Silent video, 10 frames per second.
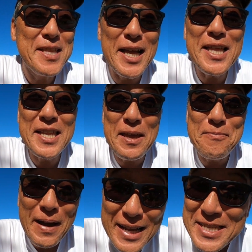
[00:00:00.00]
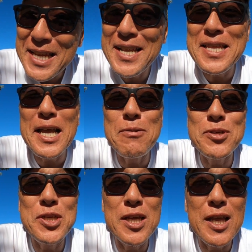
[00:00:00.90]
ただね、毎日やらないか
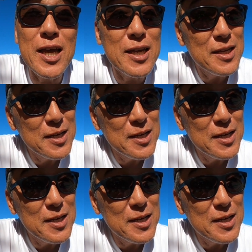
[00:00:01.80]
もしれない。